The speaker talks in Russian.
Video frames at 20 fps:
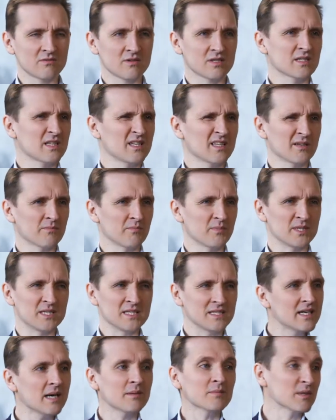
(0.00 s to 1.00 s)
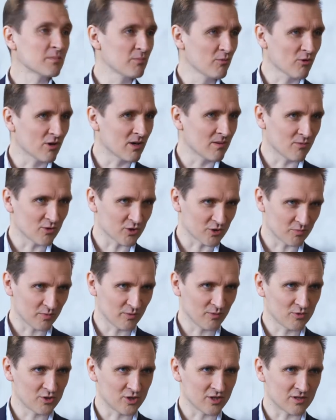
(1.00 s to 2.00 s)
у нас, наверное, по деньгам неплохо может
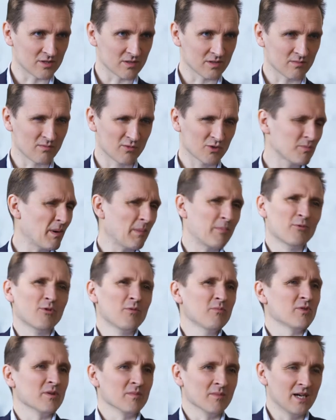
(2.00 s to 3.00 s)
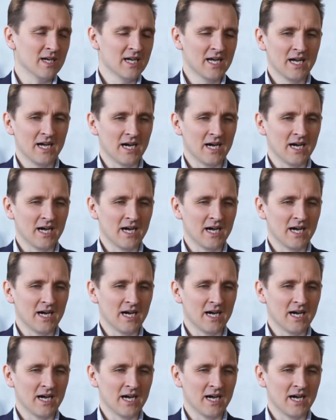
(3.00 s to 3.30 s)
получиться. Может, попробуем?